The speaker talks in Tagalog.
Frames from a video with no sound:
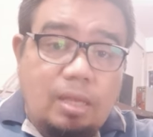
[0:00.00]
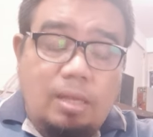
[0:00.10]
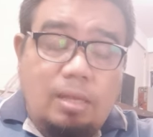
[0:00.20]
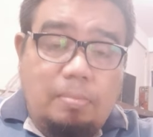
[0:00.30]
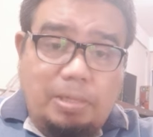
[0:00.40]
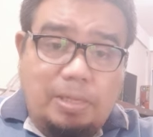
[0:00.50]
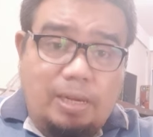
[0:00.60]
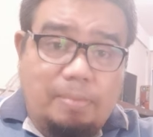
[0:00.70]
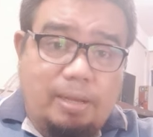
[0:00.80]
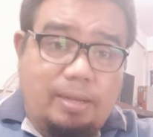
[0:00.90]
minsan
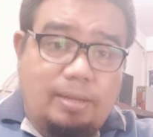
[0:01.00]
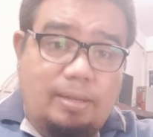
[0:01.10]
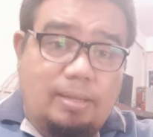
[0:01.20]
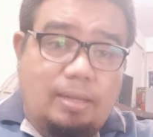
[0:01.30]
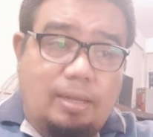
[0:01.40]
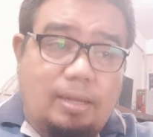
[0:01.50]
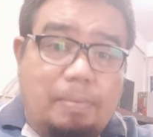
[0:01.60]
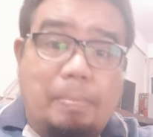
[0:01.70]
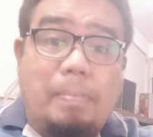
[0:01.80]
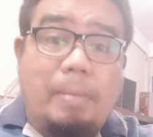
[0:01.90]
naman, uh,
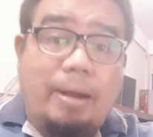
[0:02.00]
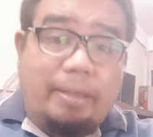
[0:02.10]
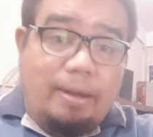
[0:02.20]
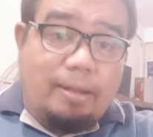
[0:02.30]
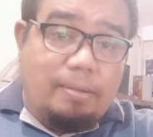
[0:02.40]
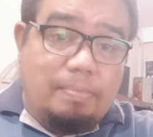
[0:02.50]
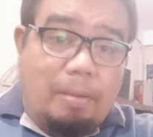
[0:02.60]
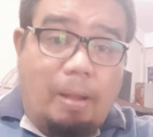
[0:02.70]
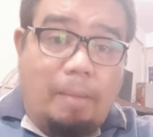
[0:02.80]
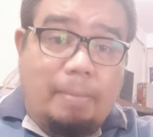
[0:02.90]
pababalakin ko,
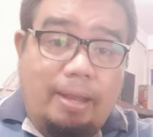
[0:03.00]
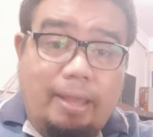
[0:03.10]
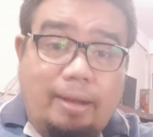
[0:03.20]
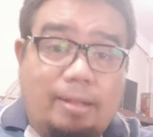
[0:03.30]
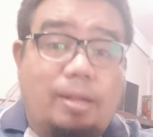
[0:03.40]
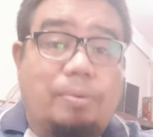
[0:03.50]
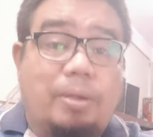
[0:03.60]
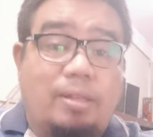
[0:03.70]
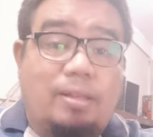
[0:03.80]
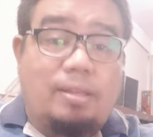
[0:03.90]
pababalakin ka
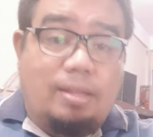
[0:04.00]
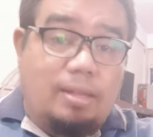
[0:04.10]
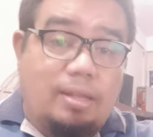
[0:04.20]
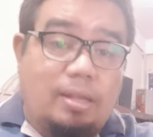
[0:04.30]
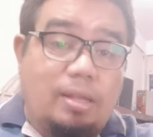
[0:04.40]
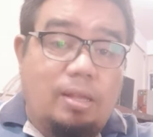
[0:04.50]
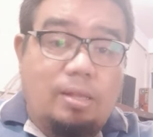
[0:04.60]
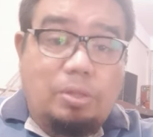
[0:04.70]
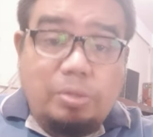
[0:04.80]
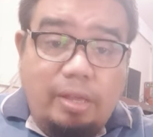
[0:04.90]
within uh,
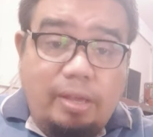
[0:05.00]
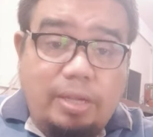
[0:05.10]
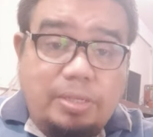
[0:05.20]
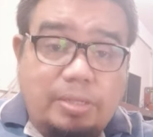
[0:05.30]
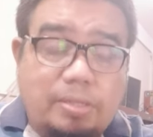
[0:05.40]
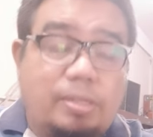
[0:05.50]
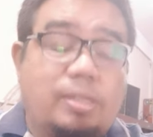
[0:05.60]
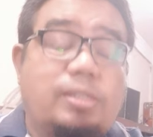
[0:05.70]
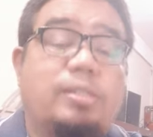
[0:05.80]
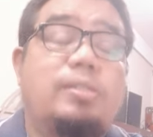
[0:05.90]
two days,
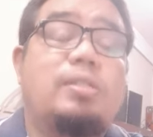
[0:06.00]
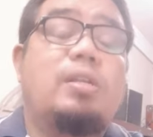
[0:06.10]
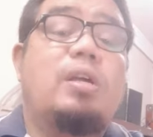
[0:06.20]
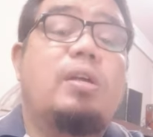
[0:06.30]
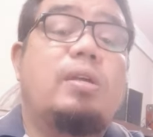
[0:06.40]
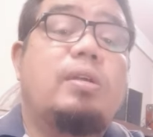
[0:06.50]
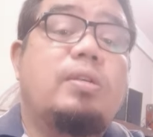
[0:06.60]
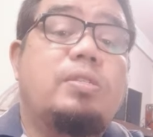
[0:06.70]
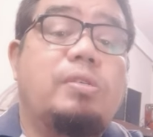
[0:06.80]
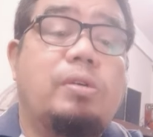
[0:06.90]
ganun.
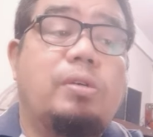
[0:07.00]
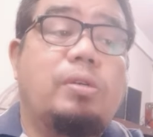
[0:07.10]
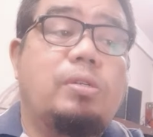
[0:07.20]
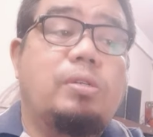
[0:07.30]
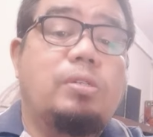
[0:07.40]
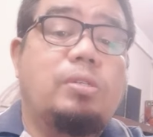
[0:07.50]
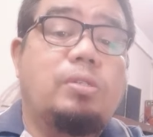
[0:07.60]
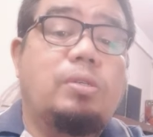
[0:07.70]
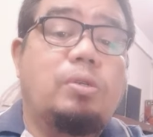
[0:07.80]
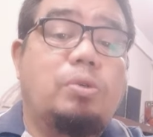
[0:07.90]
So,
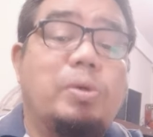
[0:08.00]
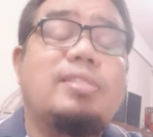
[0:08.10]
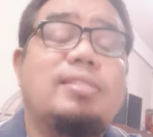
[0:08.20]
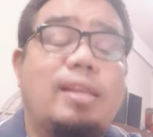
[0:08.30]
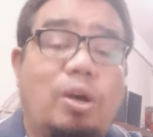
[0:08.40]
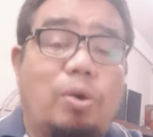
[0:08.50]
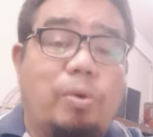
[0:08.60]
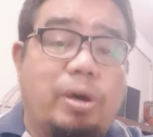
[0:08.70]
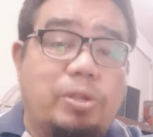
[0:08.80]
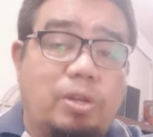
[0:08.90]
once na
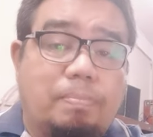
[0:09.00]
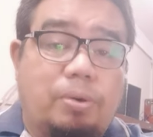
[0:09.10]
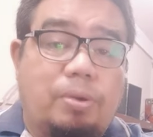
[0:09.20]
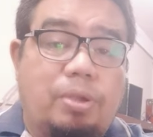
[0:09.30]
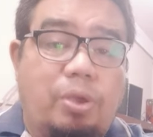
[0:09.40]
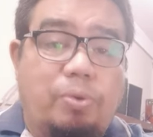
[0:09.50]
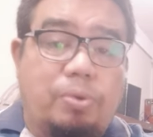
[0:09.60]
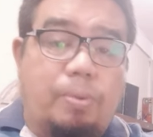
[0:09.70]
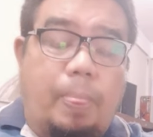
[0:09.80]
nakuha nyo na po yung